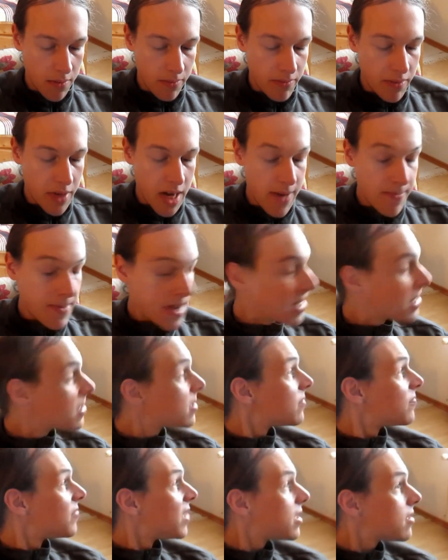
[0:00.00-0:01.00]
bei
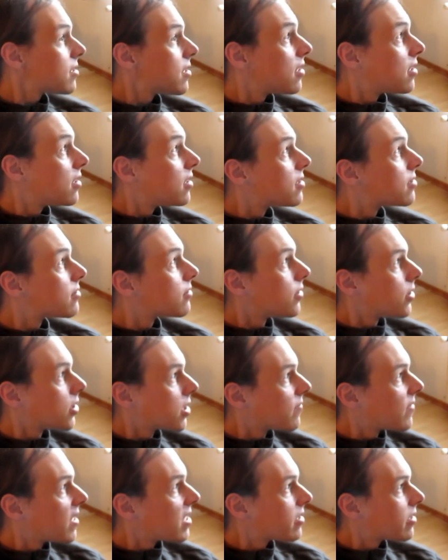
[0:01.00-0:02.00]
bestem Wetter, also
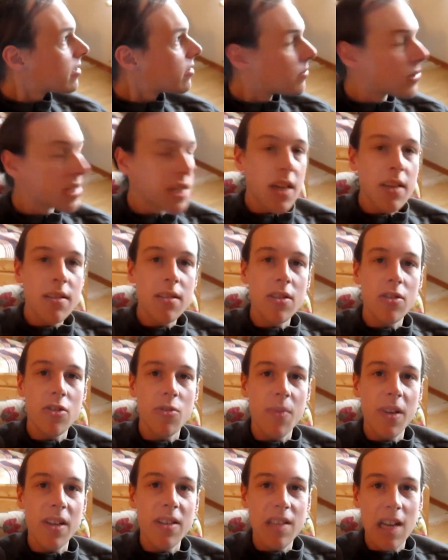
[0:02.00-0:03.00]
ich weiß nicht, ob ich gestern
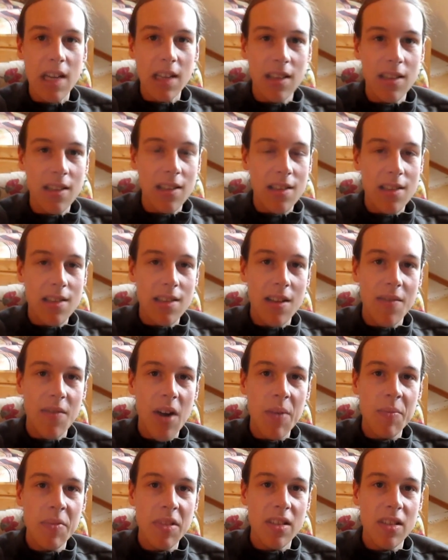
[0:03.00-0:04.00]
schon mal gesagt hätte, dass es der
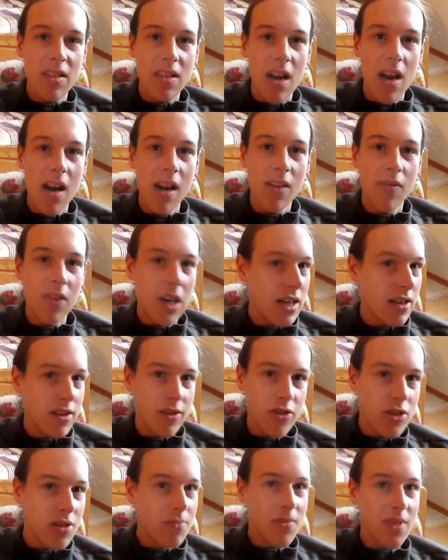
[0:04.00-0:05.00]
warmste Tag war,
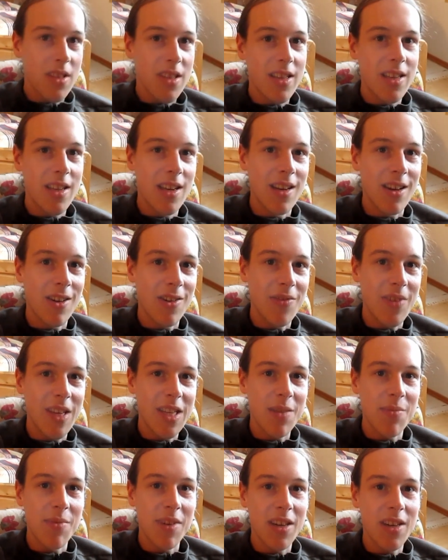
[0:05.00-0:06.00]
das stimmt nicht. Laut
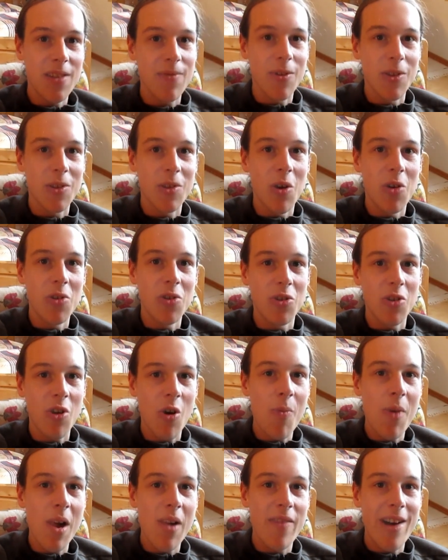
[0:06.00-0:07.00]
Wetterbericht wird es heute
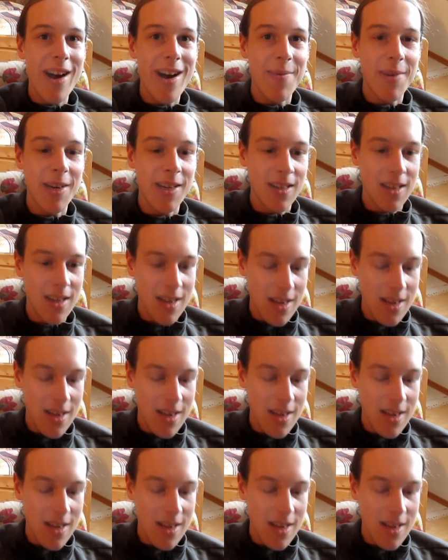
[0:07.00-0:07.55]
nochmal wärmer.